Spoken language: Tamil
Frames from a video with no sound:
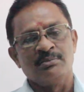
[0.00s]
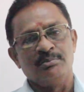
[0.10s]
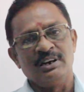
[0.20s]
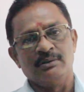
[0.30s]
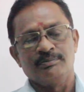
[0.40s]

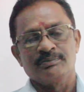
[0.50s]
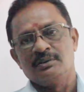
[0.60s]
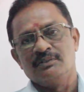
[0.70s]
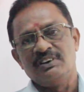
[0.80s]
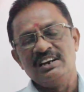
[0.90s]
மேலும்
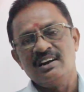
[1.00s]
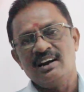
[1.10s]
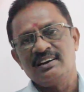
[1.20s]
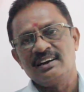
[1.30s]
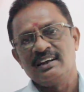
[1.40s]

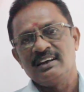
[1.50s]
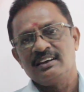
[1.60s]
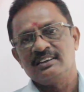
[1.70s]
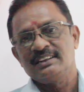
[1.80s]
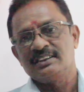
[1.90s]
வெளிநாட்டில்
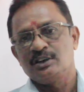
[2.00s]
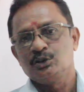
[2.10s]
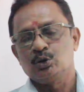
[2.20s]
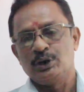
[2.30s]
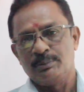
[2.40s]
ஏதாவது
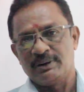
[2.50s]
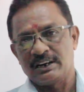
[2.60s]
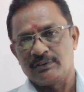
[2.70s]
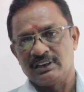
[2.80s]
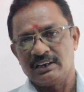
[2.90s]
தொழில்
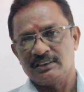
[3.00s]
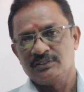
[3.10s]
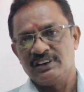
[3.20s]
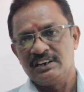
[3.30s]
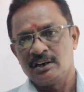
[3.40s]
பண்ணுறவங்க அது
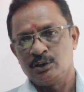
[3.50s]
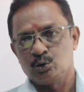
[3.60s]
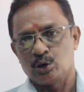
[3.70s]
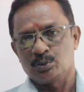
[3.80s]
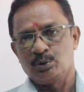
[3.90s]
வெளிநாடு
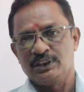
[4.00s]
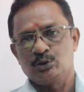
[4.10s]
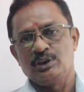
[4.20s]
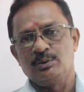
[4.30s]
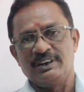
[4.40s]
தொடர்புடைய
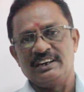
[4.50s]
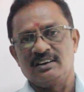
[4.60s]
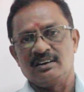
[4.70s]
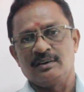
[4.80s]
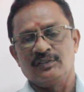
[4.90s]
தொழில் பண்ணிகிட்டு
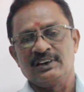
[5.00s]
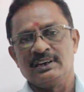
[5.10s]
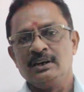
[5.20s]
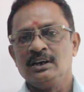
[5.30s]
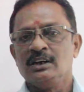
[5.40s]
இருக்கிறவங்க
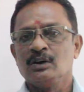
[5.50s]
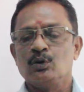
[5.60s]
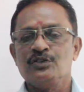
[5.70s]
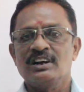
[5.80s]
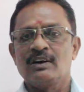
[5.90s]

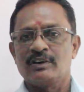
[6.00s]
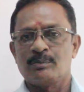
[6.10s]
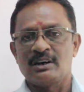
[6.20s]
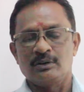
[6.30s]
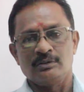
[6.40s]
கொஞ்சம்
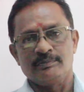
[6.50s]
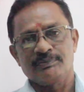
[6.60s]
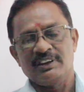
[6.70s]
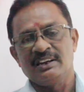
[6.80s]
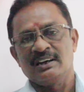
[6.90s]
கவனமாக இருக்கணும்
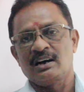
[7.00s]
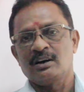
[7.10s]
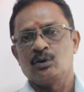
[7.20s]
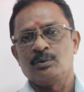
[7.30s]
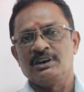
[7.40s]
என்ன
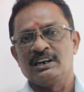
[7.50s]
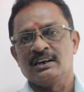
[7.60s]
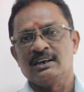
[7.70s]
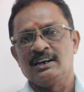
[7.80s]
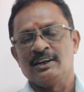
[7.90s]
காரணம் அப்படின்னாக்கா